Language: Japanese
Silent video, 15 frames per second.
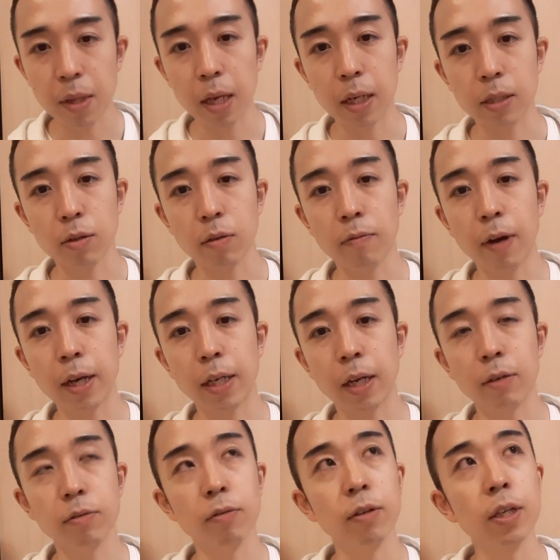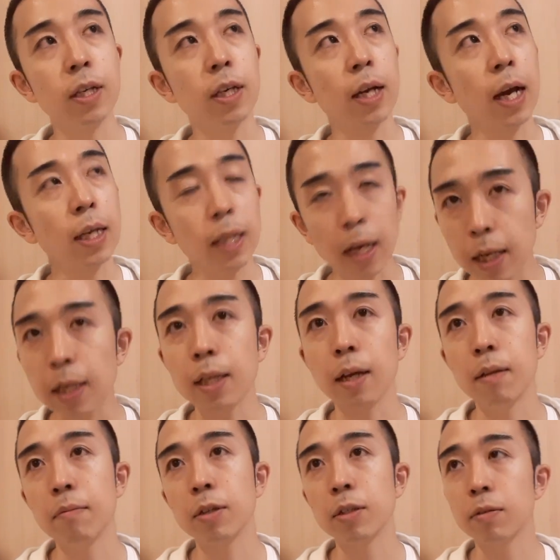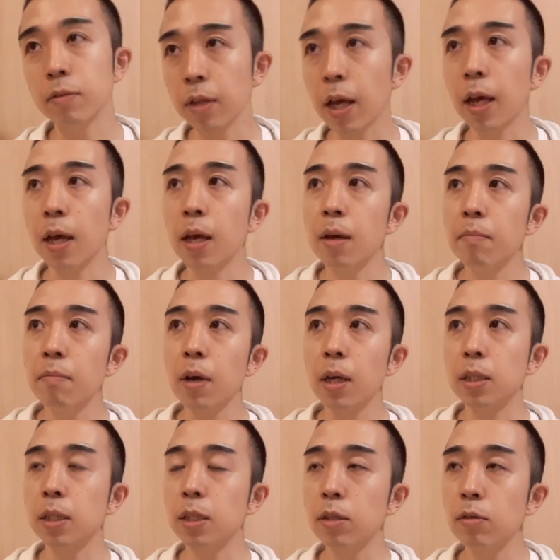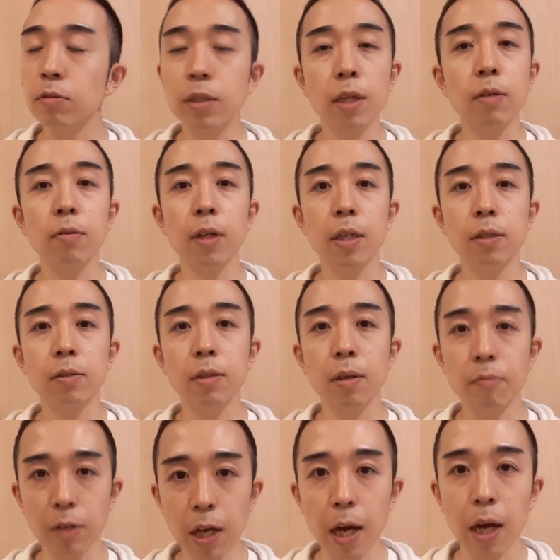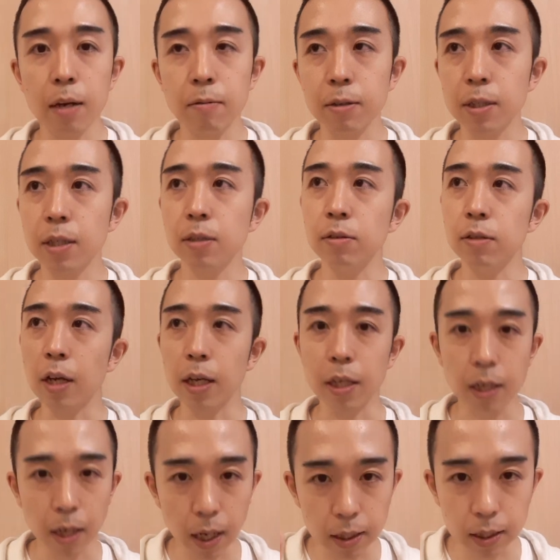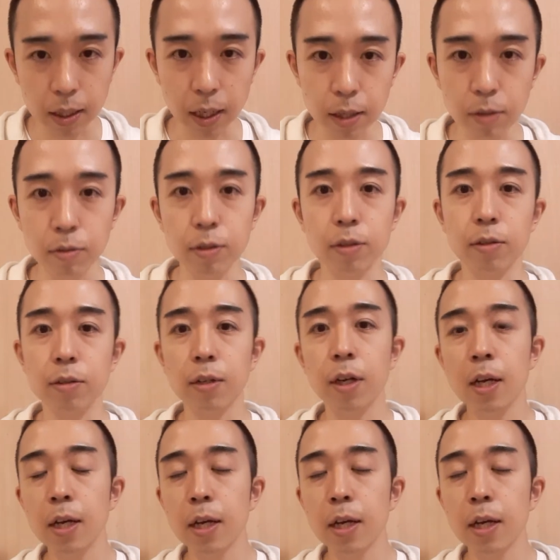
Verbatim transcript: えー、そのファイナルの1回だけになりますので、まあ、直前の練習でもね、春巻選手には1回しか披露する